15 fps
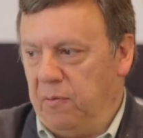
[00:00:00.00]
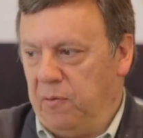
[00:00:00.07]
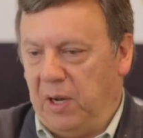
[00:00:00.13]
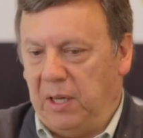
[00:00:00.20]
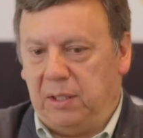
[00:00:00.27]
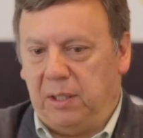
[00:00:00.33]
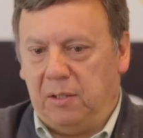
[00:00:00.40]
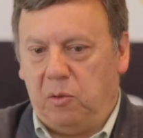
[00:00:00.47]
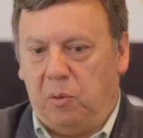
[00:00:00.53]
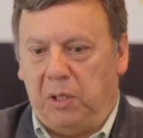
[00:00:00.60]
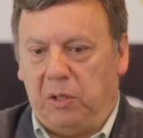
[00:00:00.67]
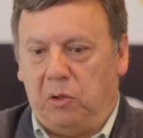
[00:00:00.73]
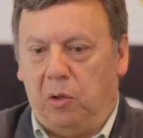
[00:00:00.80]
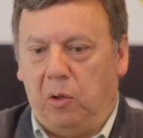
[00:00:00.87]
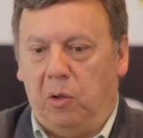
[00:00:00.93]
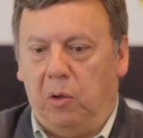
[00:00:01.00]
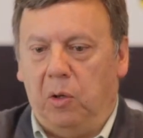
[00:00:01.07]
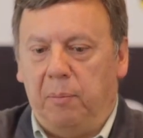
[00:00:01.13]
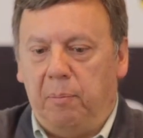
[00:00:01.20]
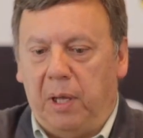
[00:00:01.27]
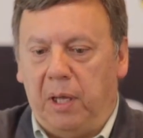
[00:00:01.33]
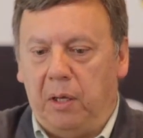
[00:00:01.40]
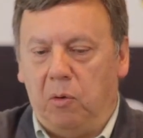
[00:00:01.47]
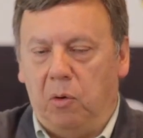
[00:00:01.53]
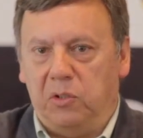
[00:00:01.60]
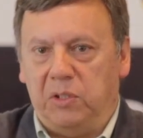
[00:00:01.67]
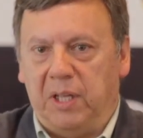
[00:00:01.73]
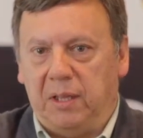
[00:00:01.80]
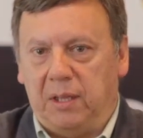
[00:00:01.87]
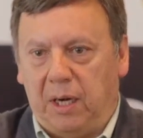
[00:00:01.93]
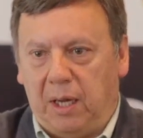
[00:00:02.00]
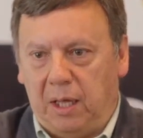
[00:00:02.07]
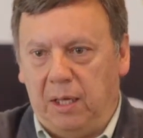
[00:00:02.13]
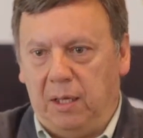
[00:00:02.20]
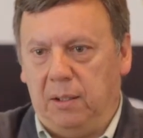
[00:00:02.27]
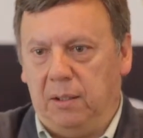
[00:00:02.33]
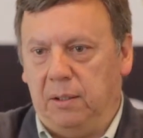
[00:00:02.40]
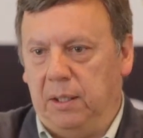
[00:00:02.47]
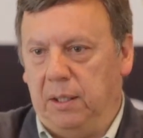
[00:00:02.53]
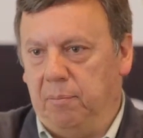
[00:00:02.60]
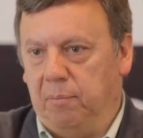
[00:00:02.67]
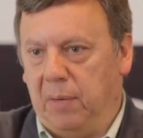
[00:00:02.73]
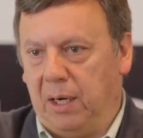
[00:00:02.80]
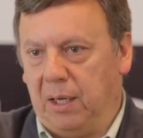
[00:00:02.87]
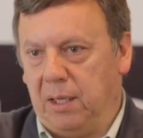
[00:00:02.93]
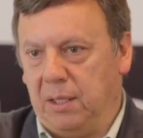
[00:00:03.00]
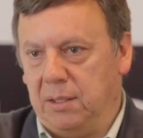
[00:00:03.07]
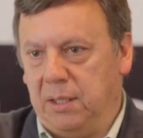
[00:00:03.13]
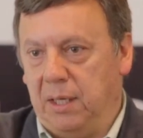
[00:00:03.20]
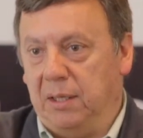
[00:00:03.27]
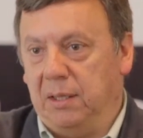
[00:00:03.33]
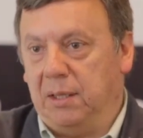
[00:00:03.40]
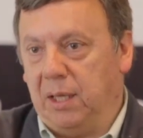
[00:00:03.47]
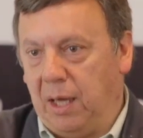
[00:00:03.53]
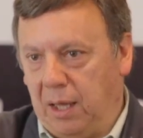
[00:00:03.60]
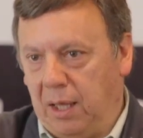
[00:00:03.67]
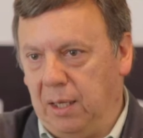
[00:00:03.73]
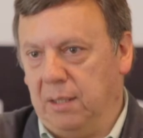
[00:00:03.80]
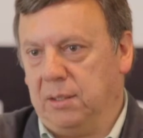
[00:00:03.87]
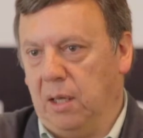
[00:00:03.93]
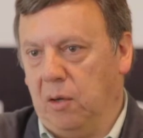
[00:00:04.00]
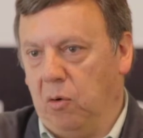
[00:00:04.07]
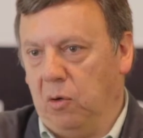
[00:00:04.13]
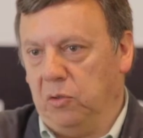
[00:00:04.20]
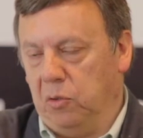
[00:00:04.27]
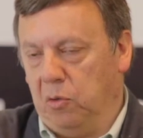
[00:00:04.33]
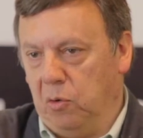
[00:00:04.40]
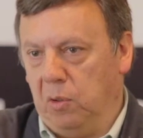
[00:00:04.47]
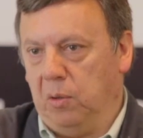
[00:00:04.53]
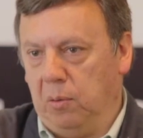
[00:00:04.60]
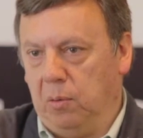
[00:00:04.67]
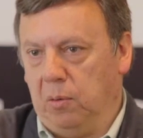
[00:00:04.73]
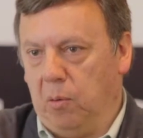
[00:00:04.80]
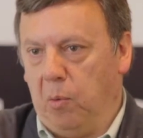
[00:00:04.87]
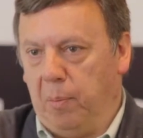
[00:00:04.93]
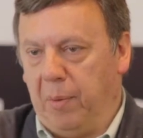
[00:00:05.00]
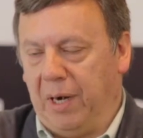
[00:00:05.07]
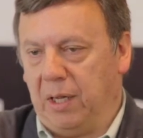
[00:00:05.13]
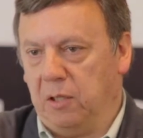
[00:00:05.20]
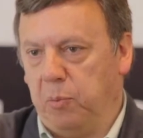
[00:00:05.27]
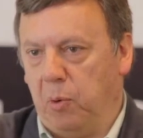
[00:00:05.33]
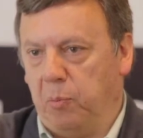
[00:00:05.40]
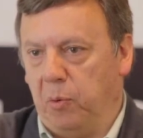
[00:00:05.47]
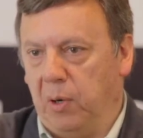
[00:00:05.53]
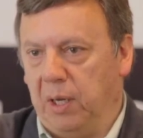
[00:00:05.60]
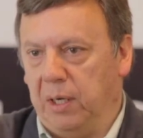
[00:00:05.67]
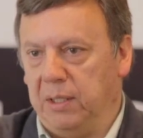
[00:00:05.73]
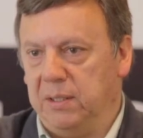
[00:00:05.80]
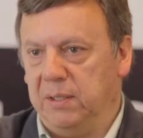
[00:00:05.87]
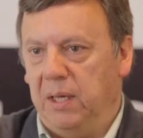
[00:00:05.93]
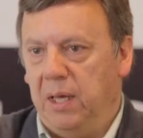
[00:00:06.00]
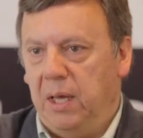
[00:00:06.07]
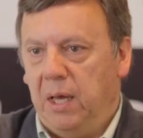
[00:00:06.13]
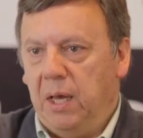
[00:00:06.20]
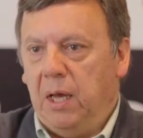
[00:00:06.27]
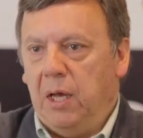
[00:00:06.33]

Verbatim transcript: falta sobre todo en vehículos de entrada, en marcas de entrada, las que conocen como marcas populares,